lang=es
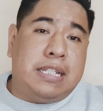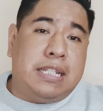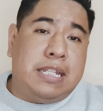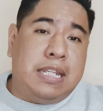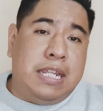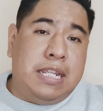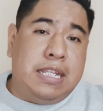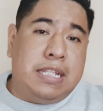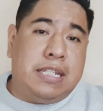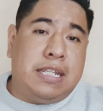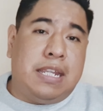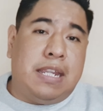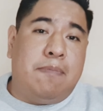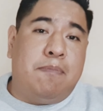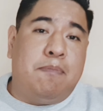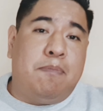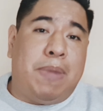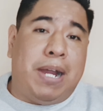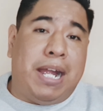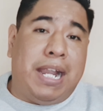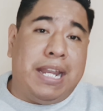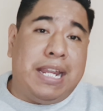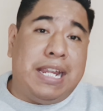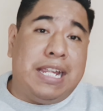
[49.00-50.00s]

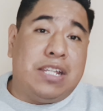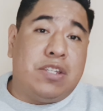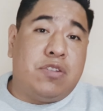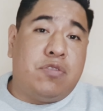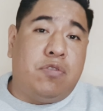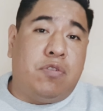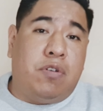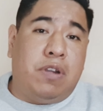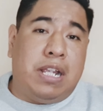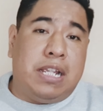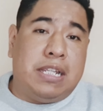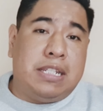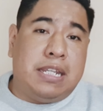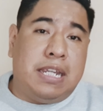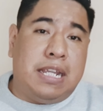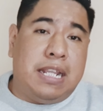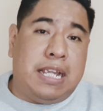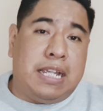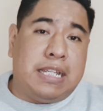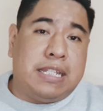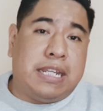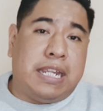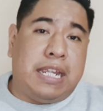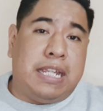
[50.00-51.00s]
existen varias
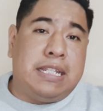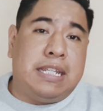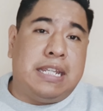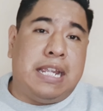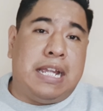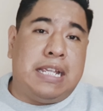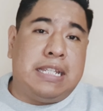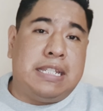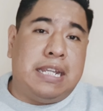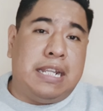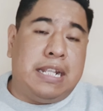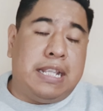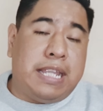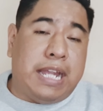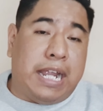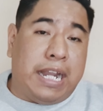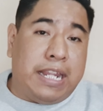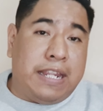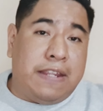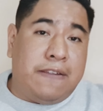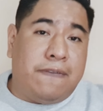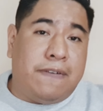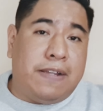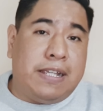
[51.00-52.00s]
horas en las que se
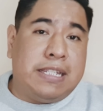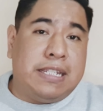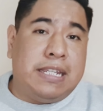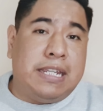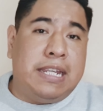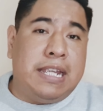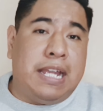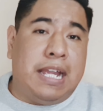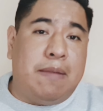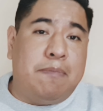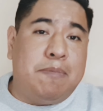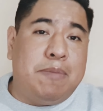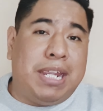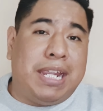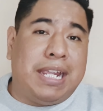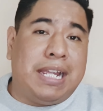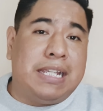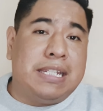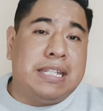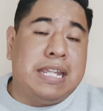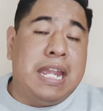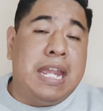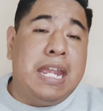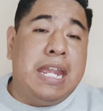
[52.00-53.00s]
hacen tarifas
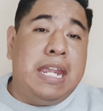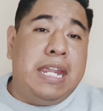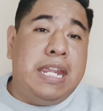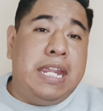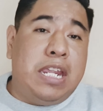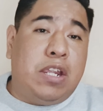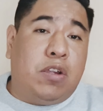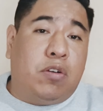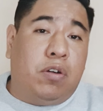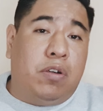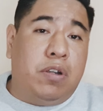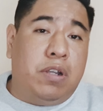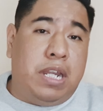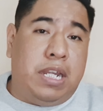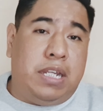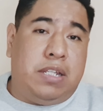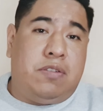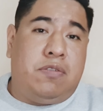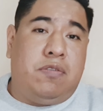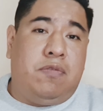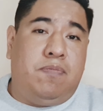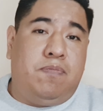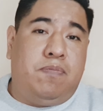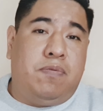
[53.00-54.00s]
dinámicas y
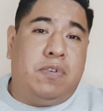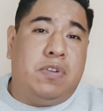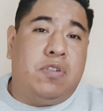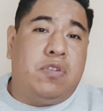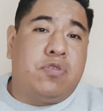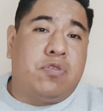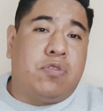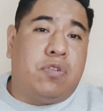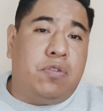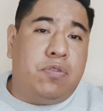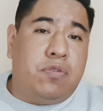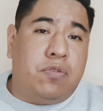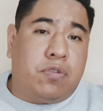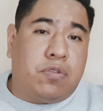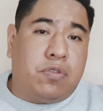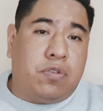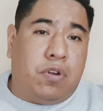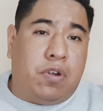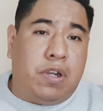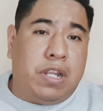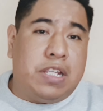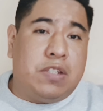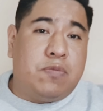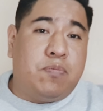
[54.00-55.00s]
con eso pues los
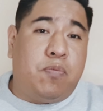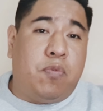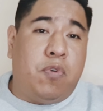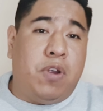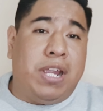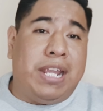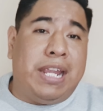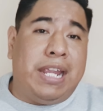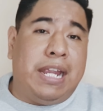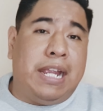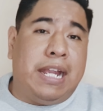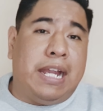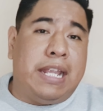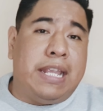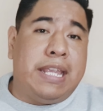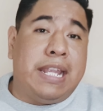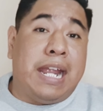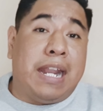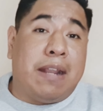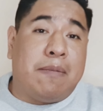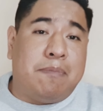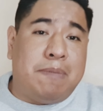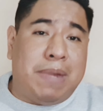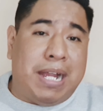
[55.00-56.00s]
conductores
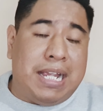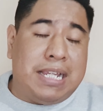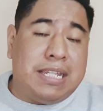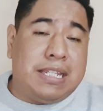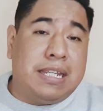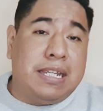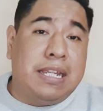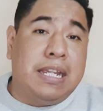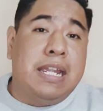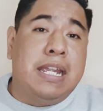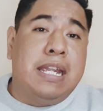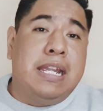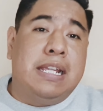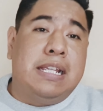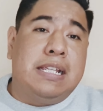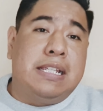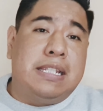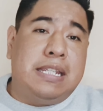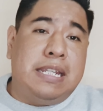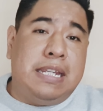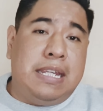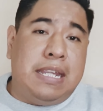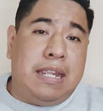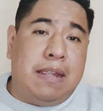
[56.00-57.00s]
pueden ganar más.
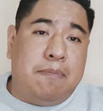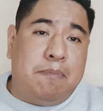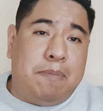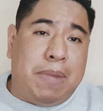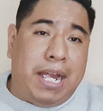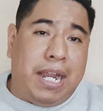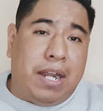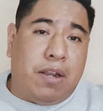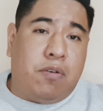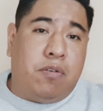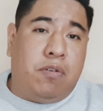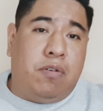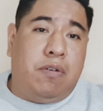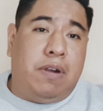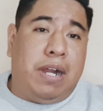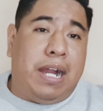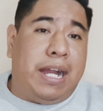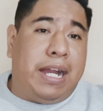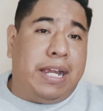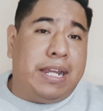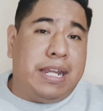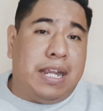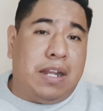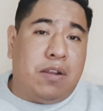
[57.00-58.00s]
Sin
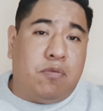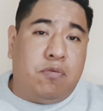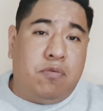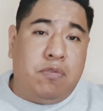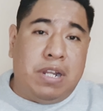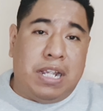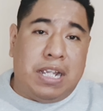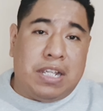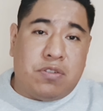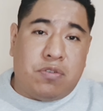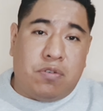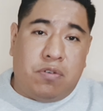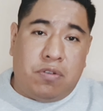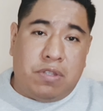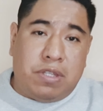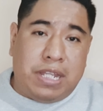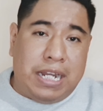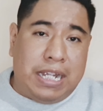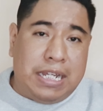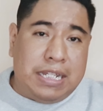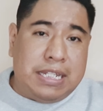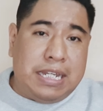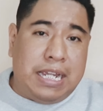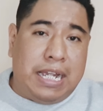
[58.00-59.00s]
embargo, hay
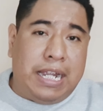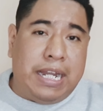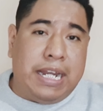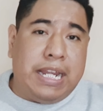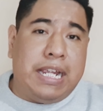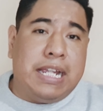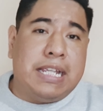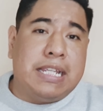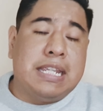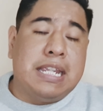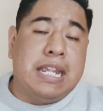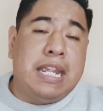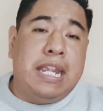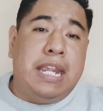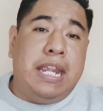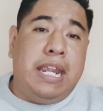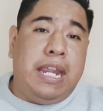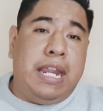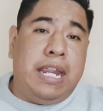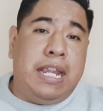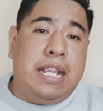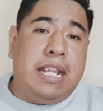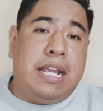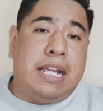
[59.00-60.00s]
algunas otras
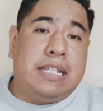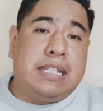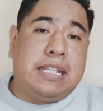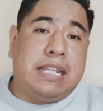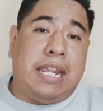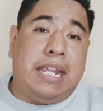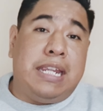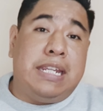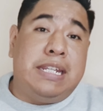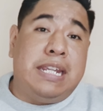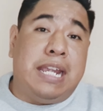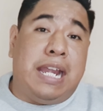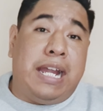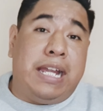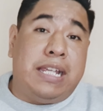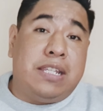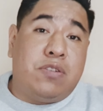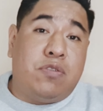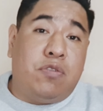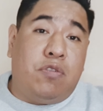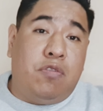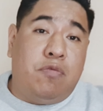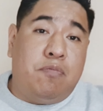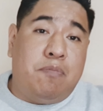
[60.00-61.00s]
áreas en las que
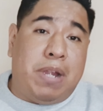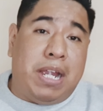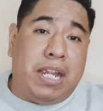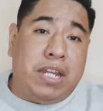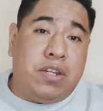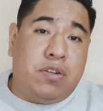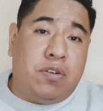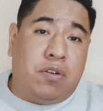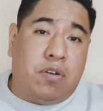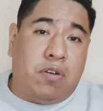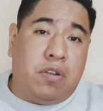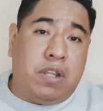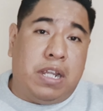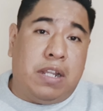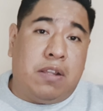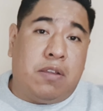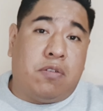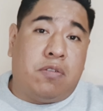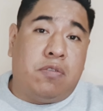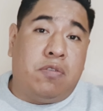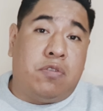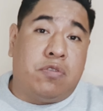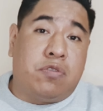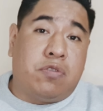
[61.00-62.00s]
ya son
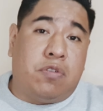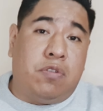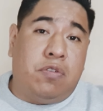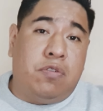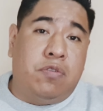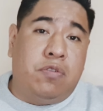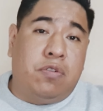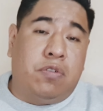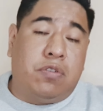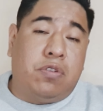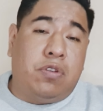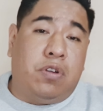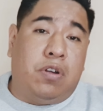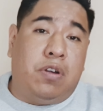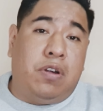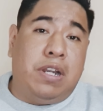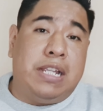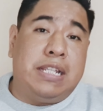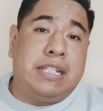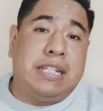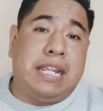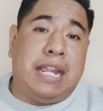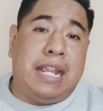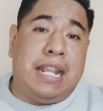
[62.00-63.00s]
mayor los
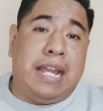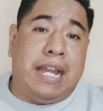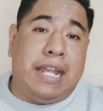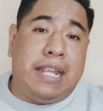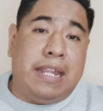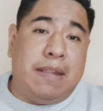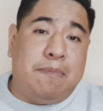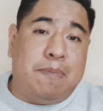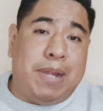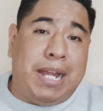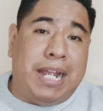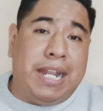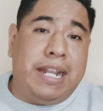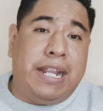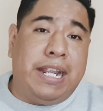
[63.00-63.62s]
conductores que la